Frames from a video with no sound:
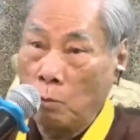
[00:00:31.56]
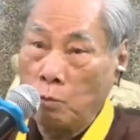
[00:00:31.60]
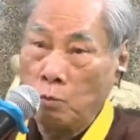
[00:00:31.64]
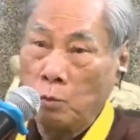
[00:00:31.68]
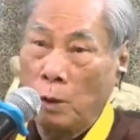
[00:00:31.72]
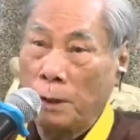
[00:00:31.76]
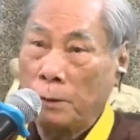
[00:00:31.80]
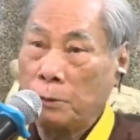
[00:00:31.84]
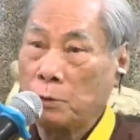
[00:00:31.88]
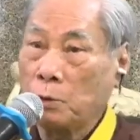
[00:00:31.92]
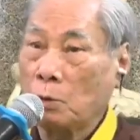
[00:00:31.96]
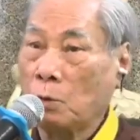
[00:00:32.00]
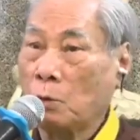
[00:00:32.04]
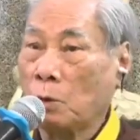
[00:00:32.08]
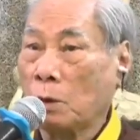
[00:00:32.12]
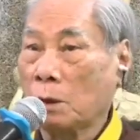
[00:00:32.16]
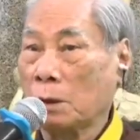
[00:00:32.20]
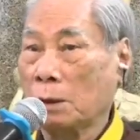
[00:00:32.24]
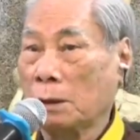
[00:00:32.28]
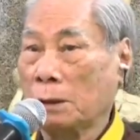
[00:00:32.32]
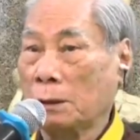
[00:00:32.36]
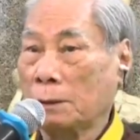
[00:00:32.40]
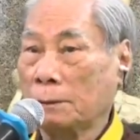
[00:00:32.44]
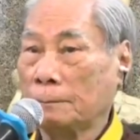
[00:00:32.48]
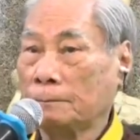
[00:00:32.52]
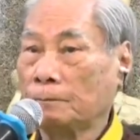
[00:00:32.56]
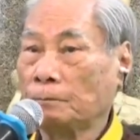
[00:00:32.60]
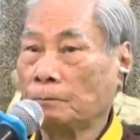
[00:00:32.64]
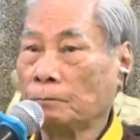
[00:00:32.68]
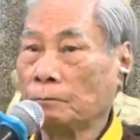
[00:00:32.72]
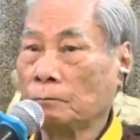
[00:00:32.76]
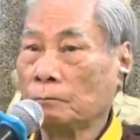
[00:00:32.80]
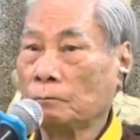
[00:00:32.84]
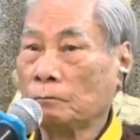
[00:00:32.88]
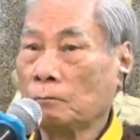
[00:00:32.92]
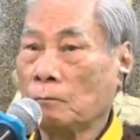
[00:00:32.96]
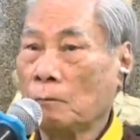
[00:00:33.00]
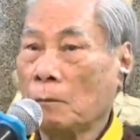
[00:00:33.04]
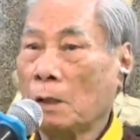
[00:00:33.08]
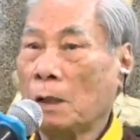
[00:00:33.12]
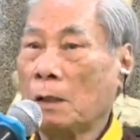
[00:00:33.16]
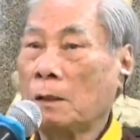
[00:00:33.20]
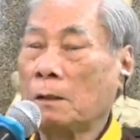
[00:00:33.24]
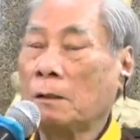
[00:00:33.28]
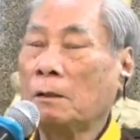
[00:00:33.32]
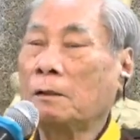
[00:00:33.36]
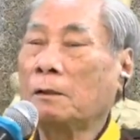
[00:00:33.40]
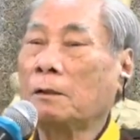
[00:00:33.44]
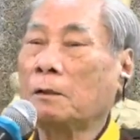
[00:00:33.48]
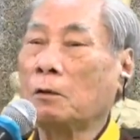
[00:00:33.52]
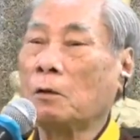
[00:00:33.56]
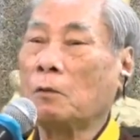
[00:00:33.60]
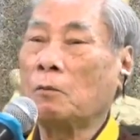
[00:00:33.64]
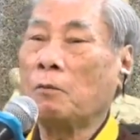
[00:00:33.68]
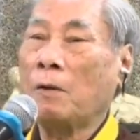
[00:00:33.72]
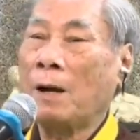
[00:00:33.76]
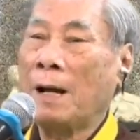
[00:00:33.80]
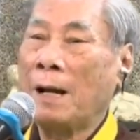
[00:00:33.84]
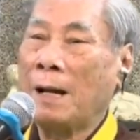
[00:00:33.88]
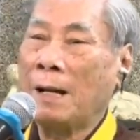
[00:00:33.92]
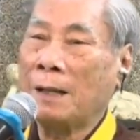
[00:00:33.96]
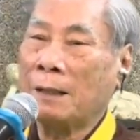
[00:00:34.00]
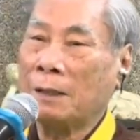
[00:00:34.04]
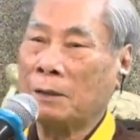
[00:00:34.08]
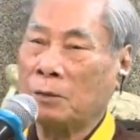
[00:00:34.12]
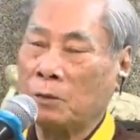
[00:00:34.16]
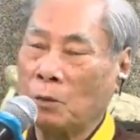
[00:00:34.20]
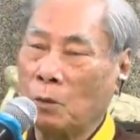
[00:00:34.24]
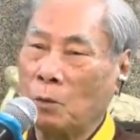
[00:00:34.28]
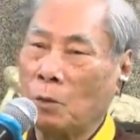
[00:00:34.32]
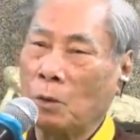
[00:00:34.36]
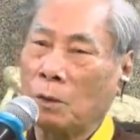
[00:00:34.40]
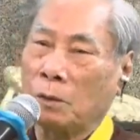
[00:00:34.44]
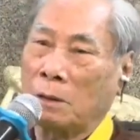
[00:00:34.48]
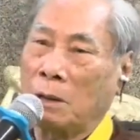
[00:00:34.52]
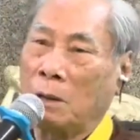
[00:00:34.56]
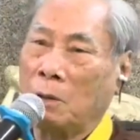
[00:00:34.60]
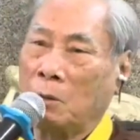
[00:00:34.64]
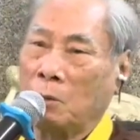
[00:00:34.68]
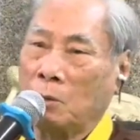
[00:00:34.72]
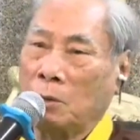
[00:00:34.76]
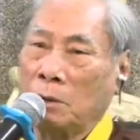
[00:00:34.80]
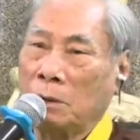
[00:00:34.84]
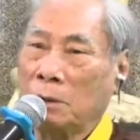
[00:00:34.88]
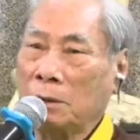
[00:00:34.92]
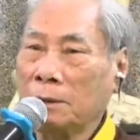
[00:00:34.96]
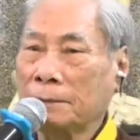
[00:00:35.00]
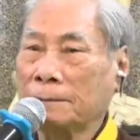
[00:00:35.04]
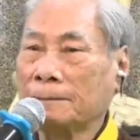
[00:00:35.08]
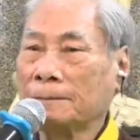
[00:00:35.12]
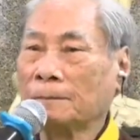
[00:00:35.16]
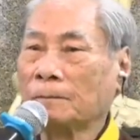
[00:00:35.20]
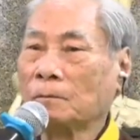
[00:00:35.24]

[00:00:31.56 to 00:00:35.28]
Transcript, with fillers: cúng ngoài chùa đó để nó đừng có phá cái chùa thôi